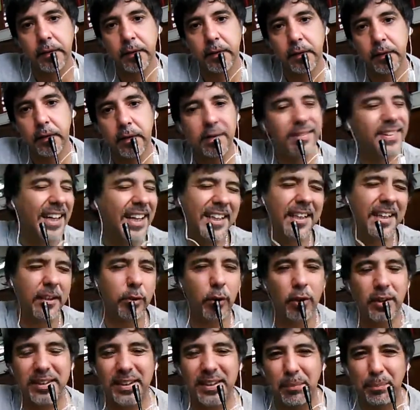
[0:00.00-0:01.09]
Delira todo
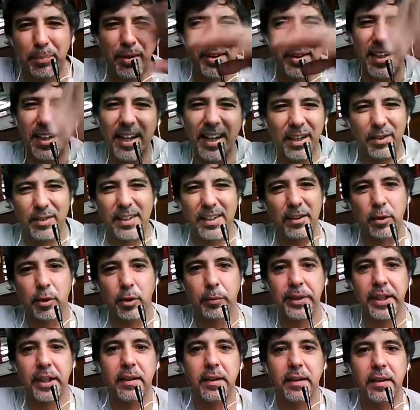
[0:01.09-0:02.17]
el tiempo, déjalo, está todo
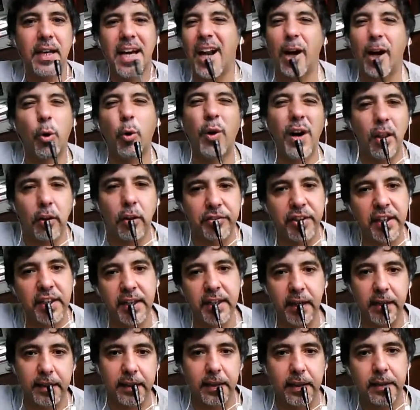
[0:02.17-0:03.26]
bien. El juzgado se
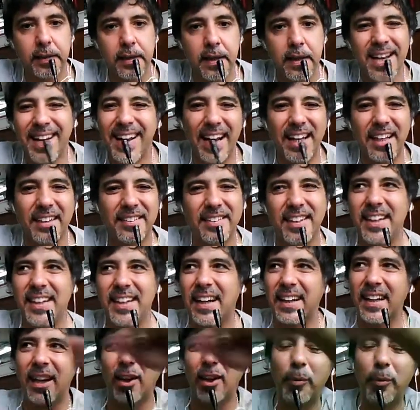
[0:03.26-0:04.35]
encarga, la ley se
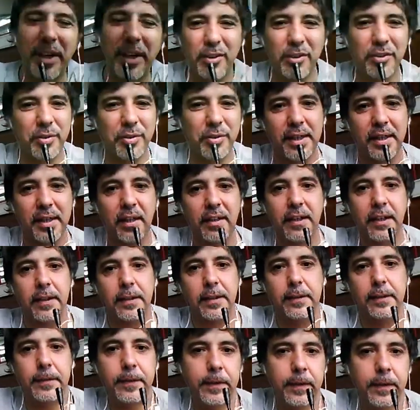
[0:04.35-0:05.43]
encarga, el gobierno se va a encargar.
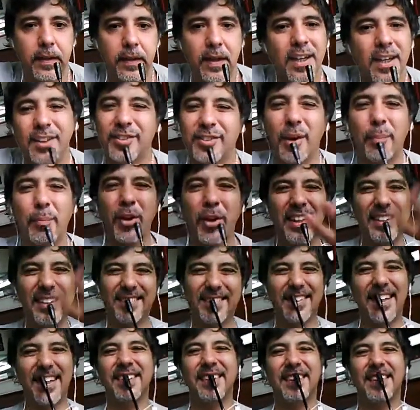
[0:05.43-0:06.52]
Somos
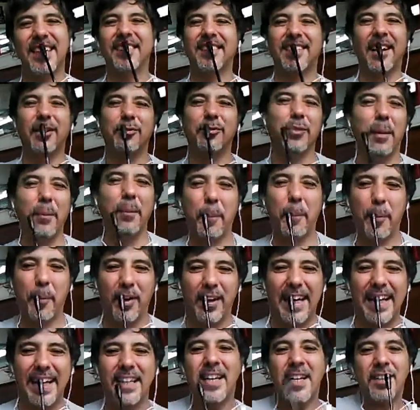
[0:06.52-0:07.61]
decentes, actuamos por
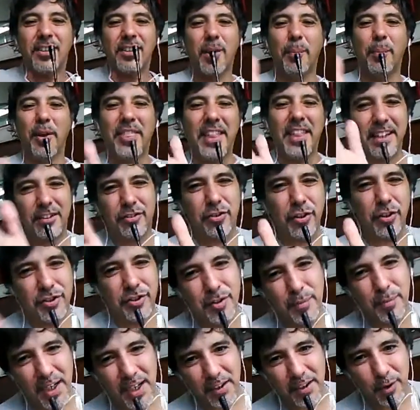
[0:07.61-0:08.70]
ley, somos derechos
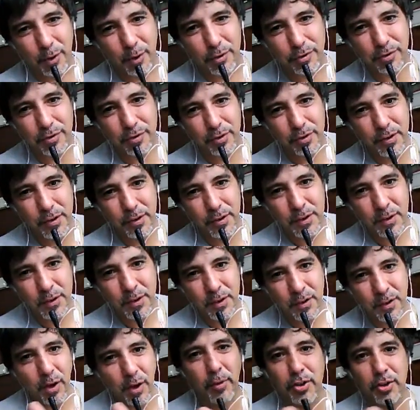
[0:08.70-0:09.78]
humanos,
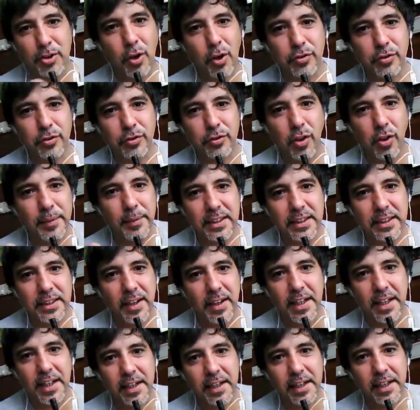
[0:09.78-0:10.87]
como todo sodomita
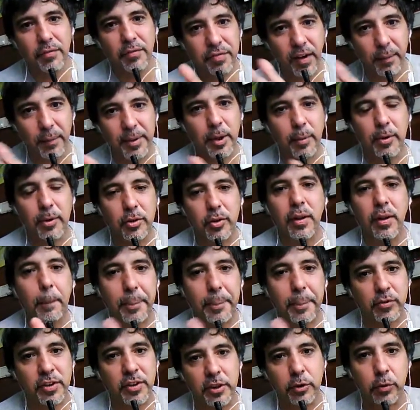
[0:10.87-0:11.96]
degenerado infame, como toda
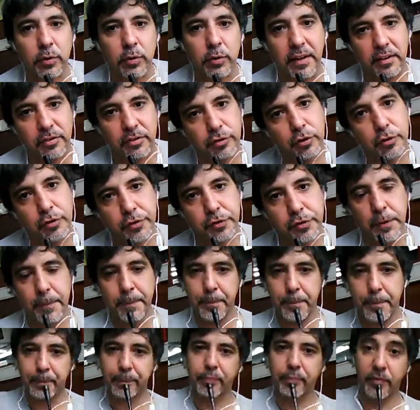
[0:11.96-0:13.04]
prostituta de ellos.
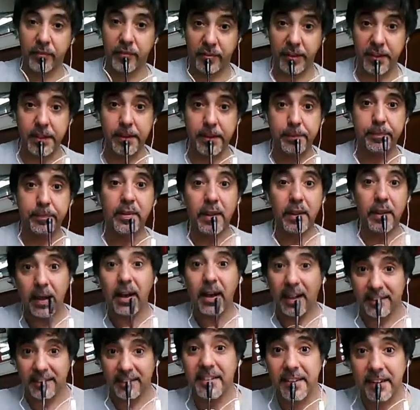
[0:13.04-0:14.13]
¿Sí?
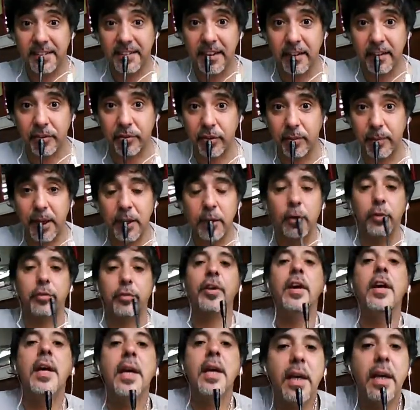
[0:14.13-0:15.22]
Así decentes y humanos.
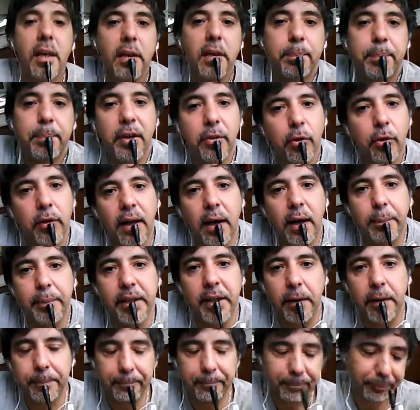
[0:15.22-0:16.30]
Y perdona,
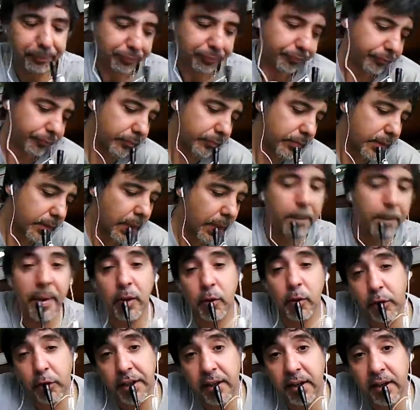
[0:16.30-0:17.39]
mía,
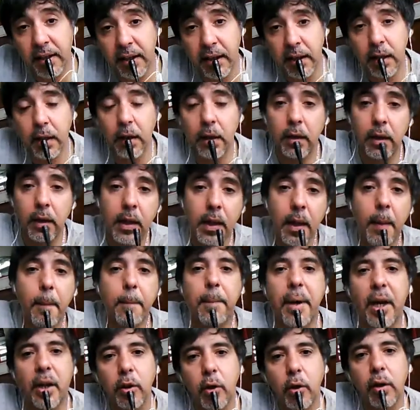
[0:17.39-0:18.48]
perdona Israel,
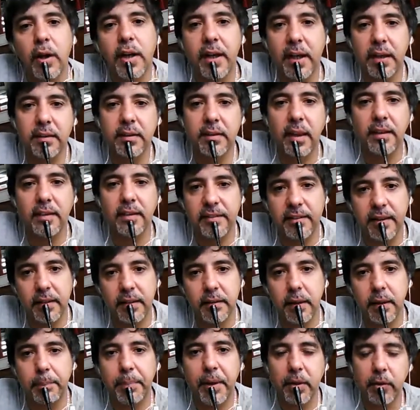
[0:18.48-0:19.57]
Perdón gente
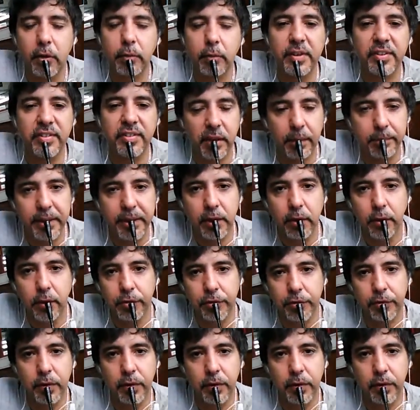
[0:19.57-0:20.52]
decente, perdón mis amigos,